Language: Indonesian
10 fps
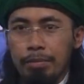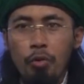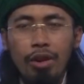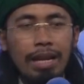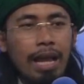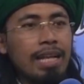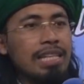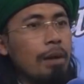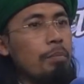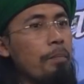bukan
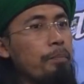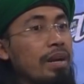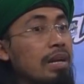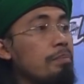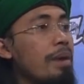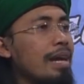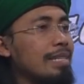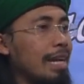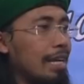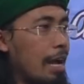hanya
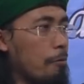memperbanyak